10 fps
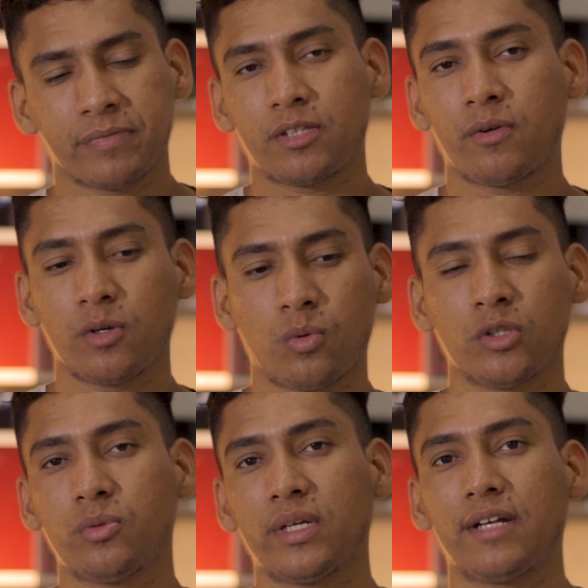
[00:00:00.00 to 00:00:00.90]
Então
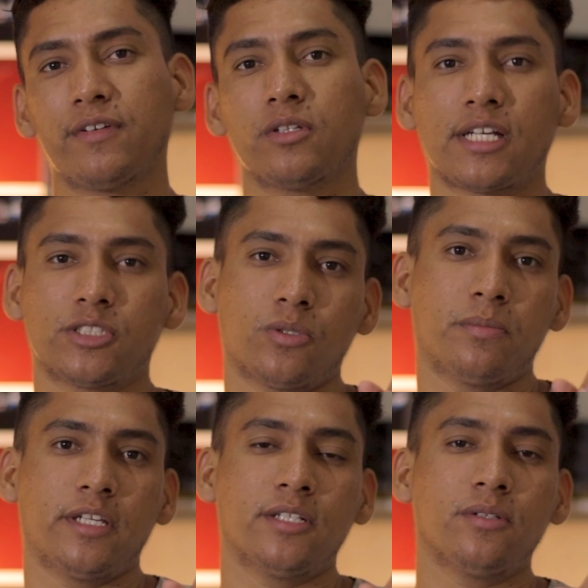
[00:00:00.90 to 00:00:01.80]
enquanto um elevador está
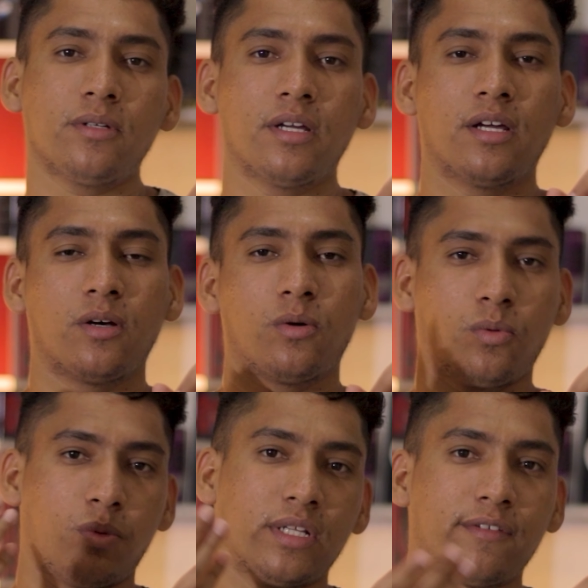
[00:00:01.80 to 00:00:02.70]
subindo,
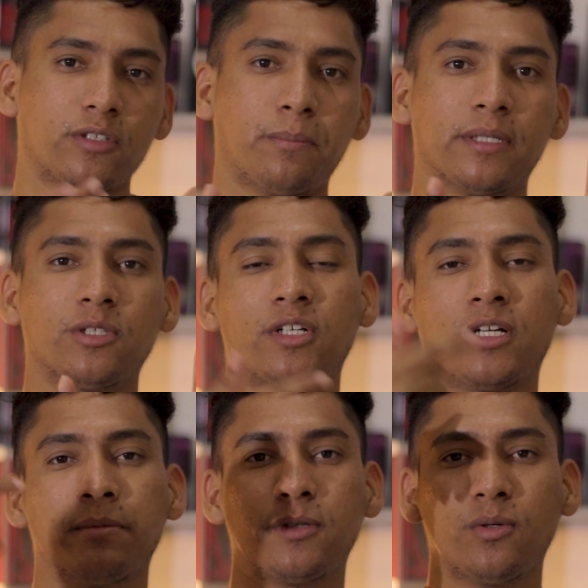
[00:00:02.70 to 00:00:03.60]
o elevador
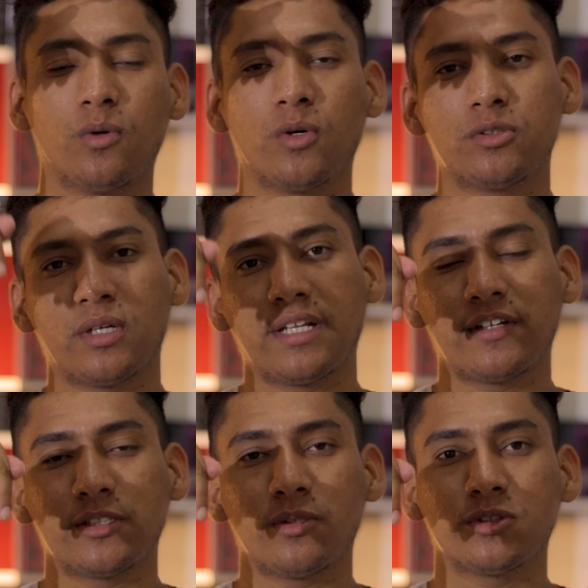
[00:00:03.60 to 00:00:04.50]
panorâmico, o outro
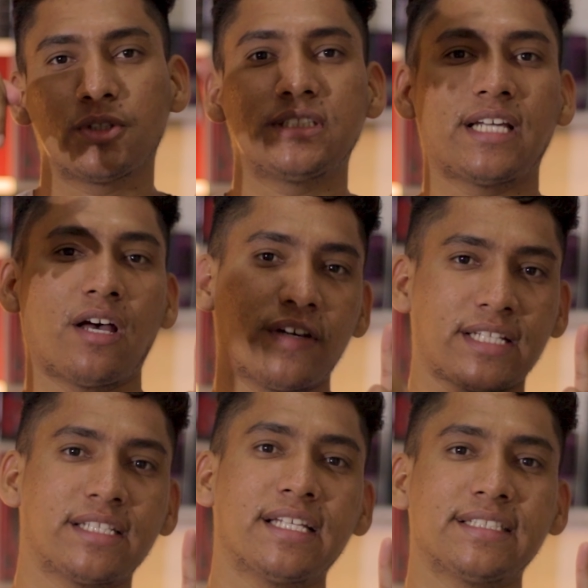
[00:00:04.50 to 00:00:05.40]
elevador social vai
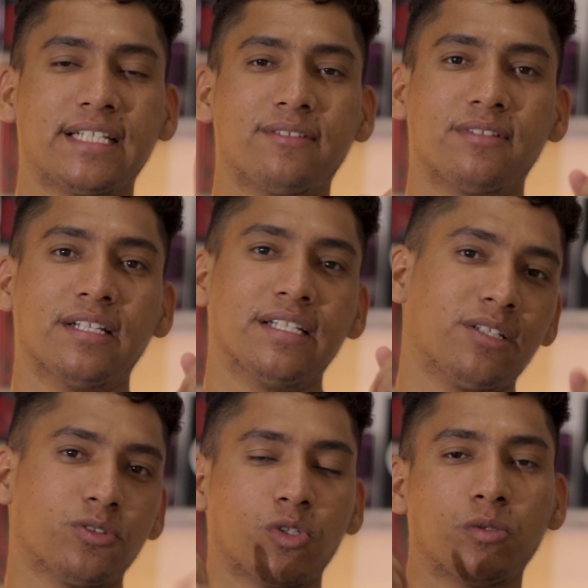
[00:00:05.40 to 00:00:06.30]
estar tá descendo.
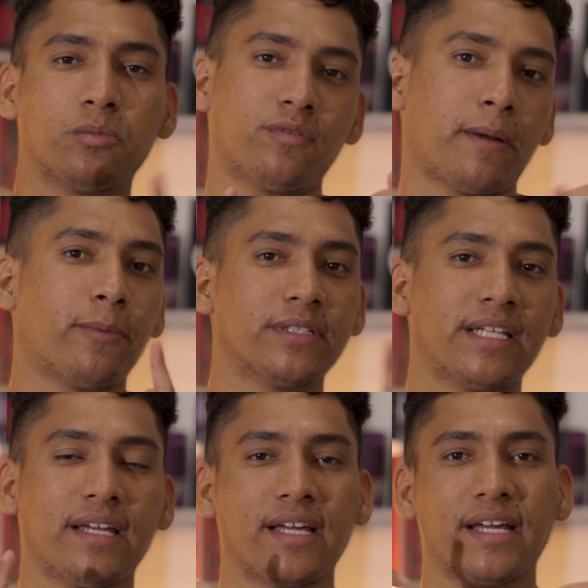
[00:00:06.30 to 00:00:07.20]
Então todo mundo vai
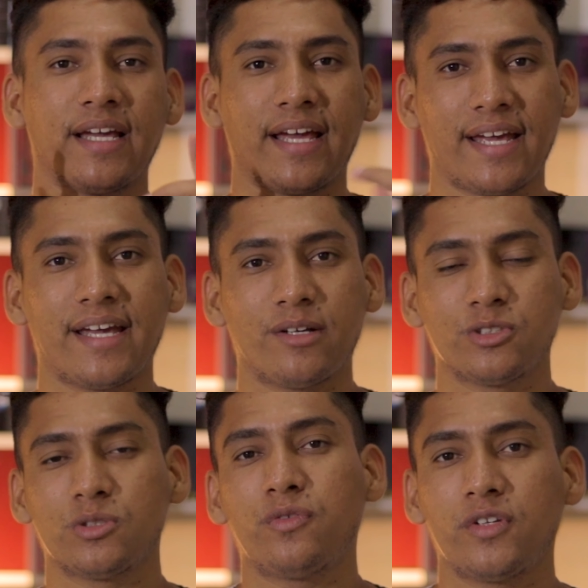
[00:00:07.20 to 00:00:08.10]
poder é,
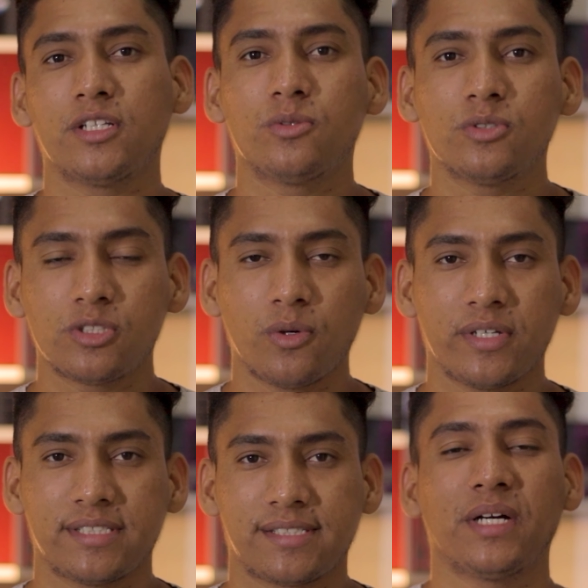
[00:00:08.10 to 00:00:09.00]
usufruir dos
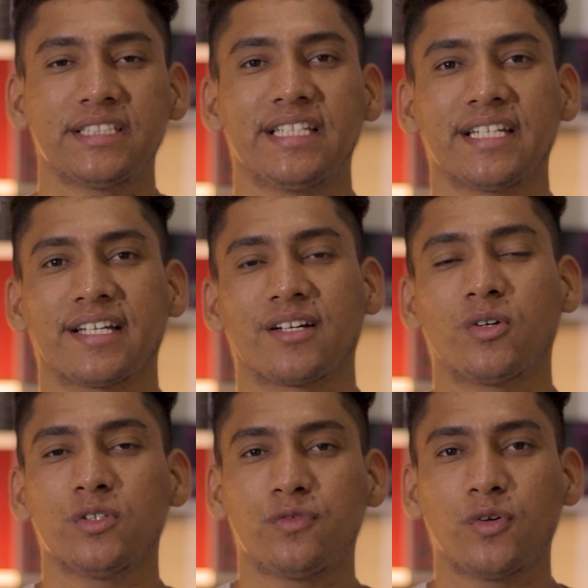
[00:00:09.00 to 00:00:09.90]
dois. Uma dica:
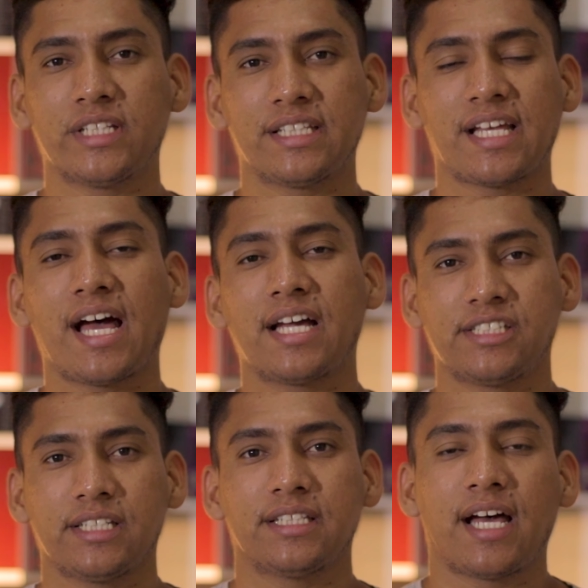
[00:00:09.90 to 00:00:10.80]
quando for tentar
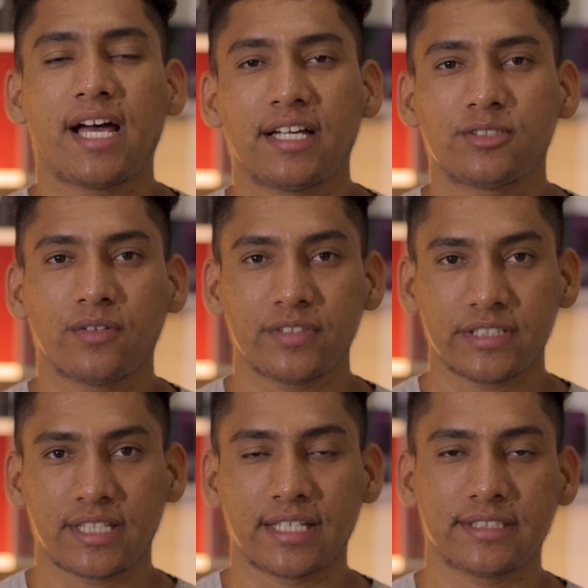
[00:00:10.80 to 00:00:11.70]
agendar a sua
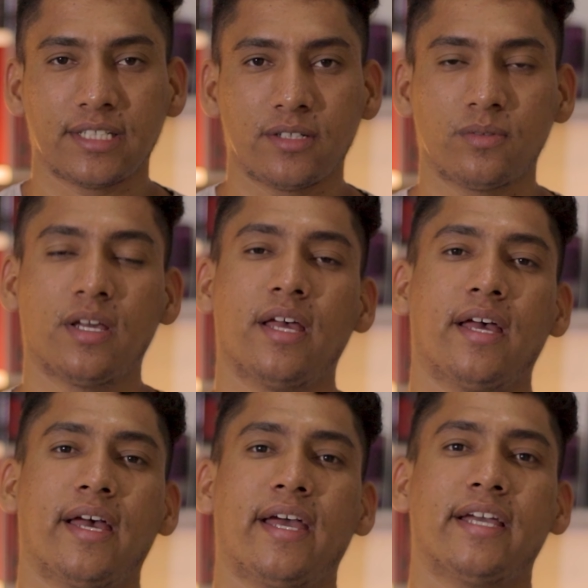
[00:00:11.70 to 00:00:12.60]
visitação,
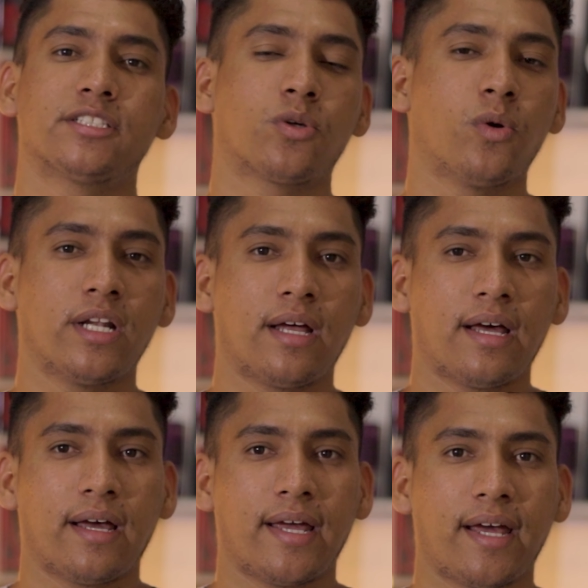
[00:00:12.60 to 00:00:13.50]
é,
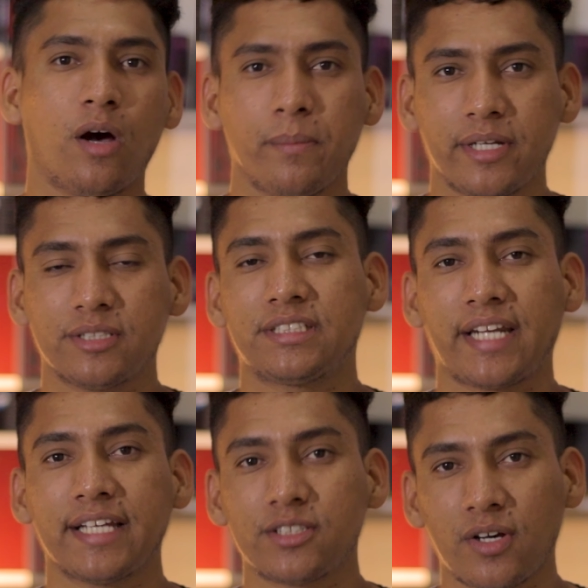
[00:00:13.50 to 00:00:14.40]
escolha é, ao menos
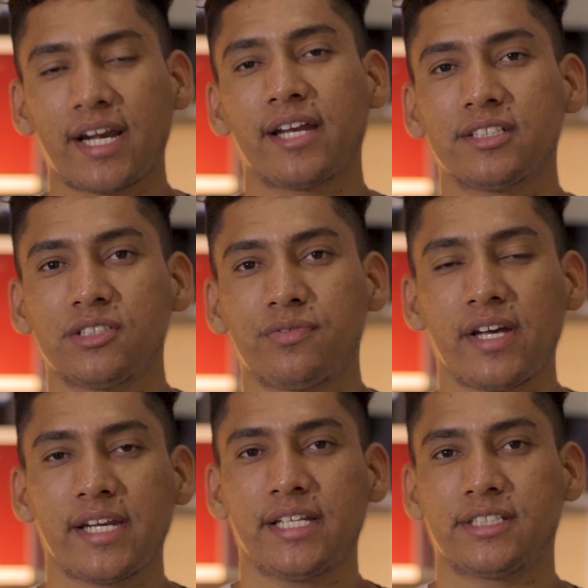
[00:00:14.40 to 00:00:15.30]
três horários
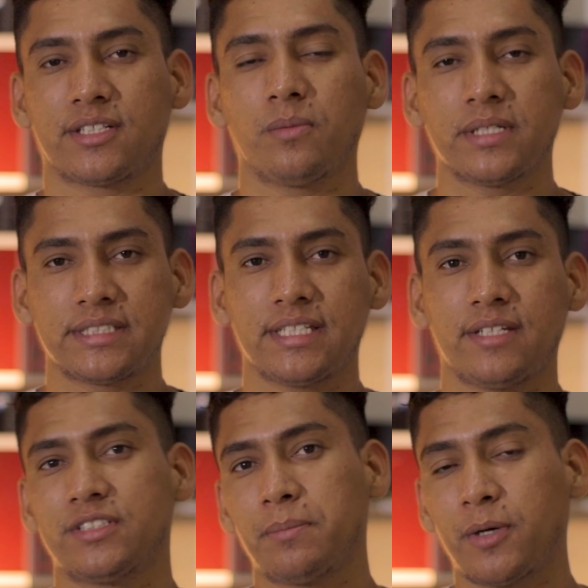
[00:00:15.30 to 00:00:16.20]
diferentes. Como
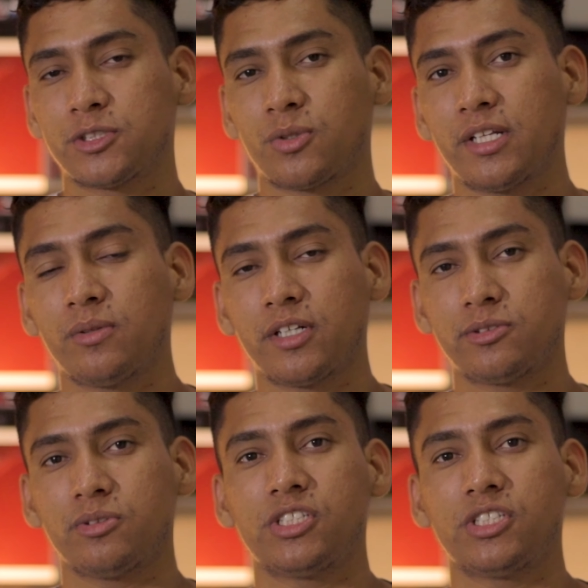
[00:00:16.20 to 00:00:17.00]
assim? Você pode escolher durante o